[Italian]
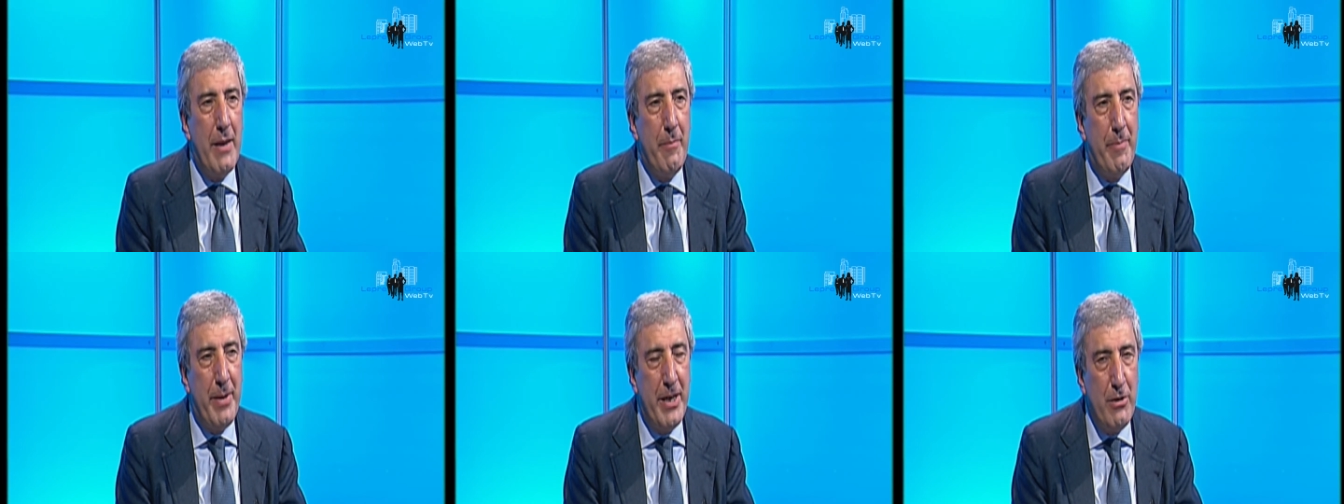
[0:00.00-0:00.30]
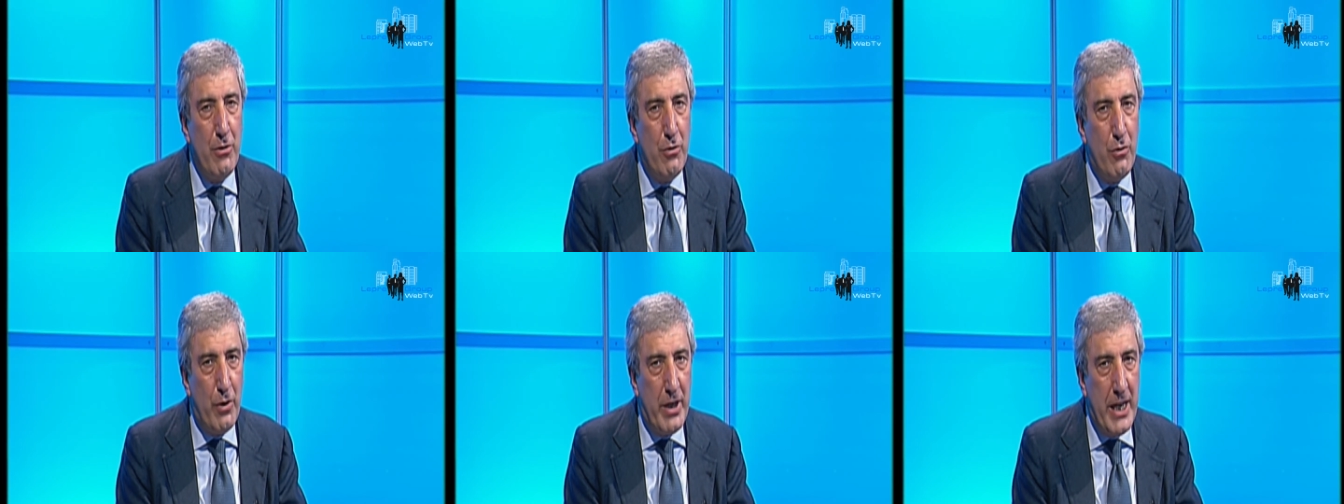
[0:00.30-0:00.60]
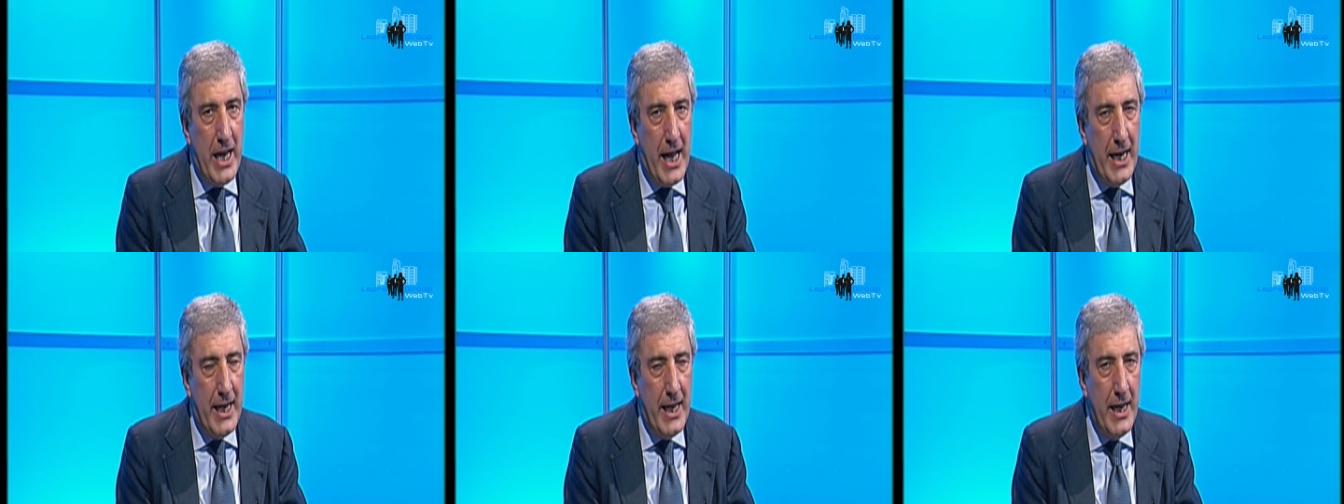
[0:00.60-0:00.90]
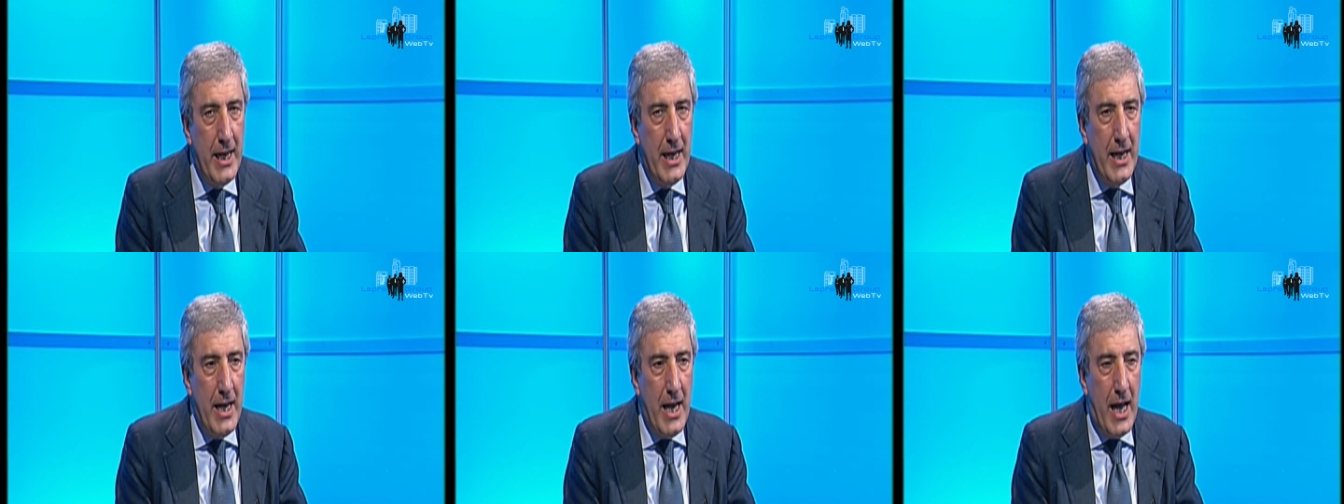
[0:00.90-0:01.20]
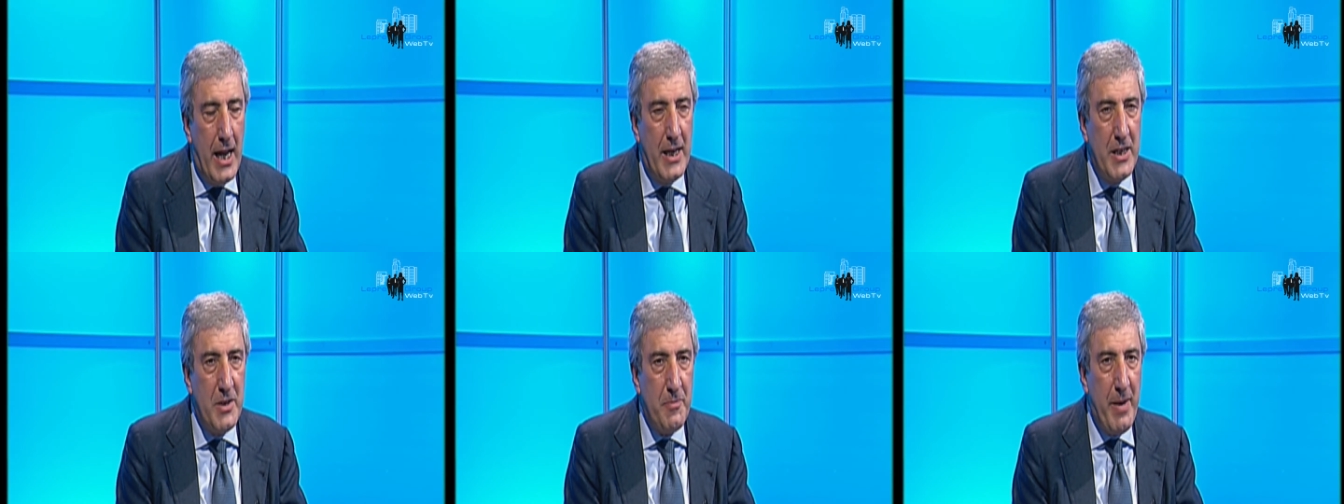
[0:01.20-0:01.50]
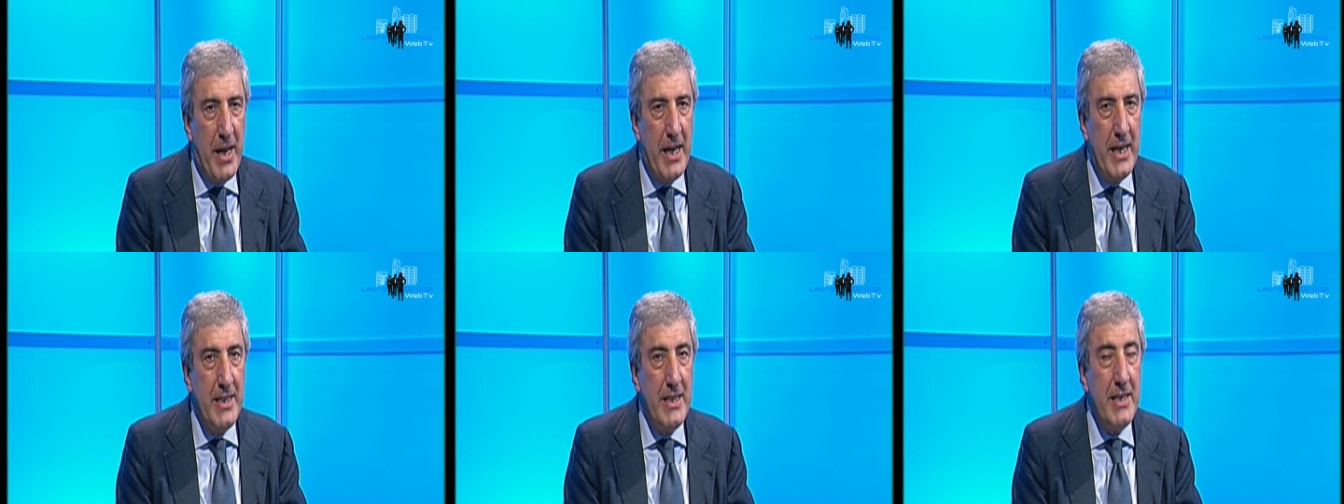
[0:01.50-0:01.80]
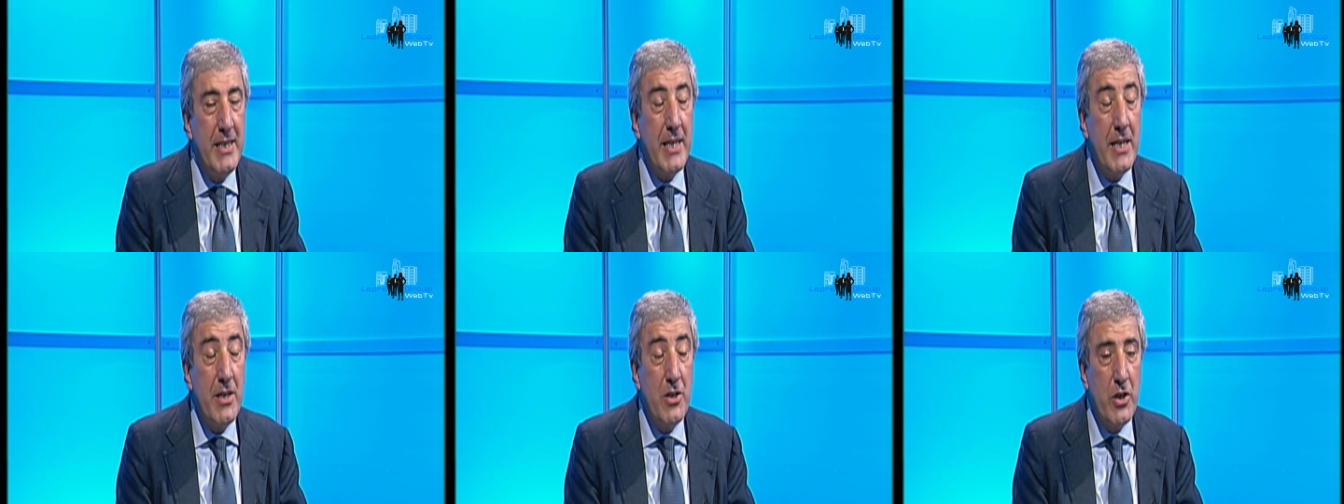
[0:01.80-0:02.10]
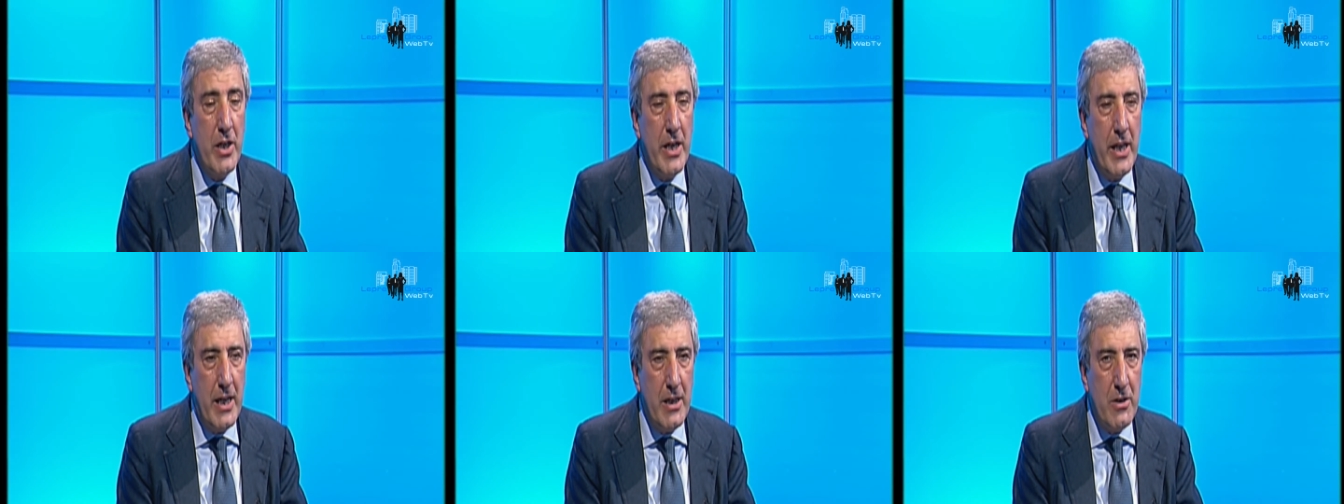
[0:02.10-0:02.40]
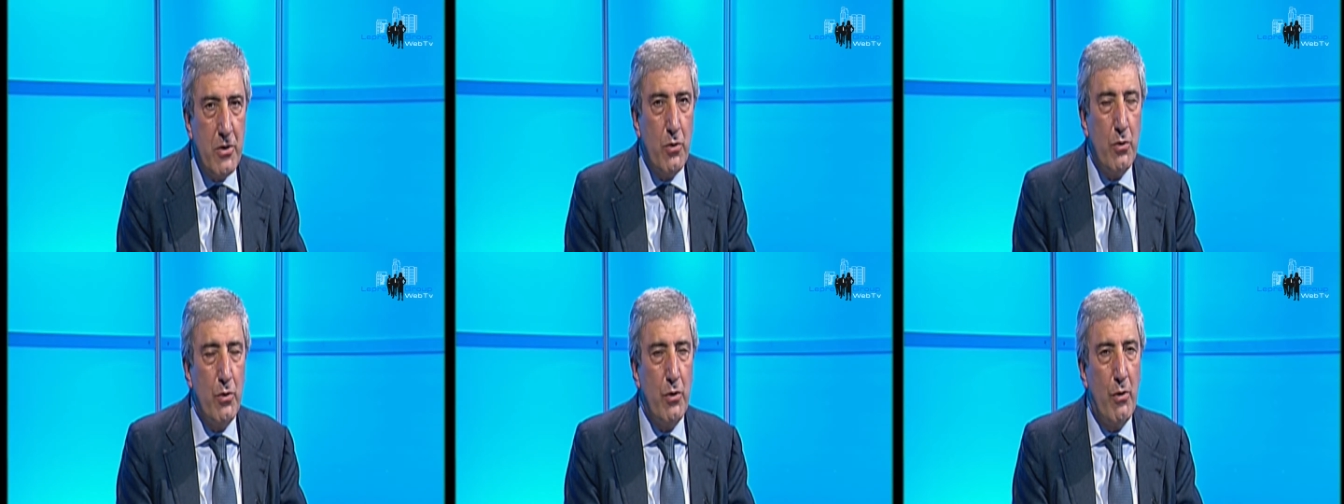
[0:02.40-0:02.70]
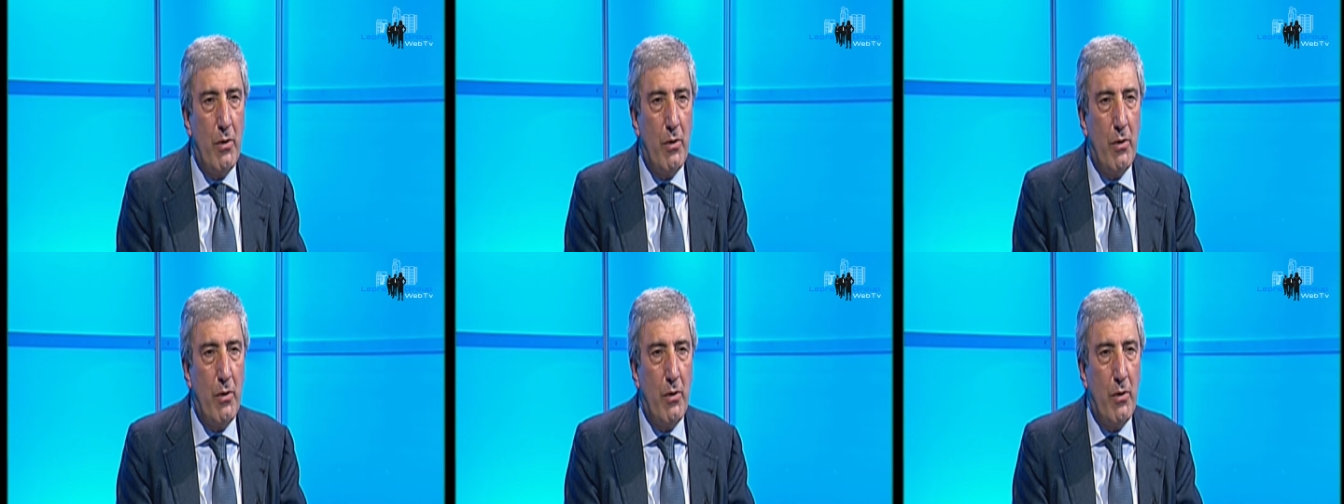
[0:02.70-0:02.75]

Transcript: imprenditoriale alle spalle di tre generazioni,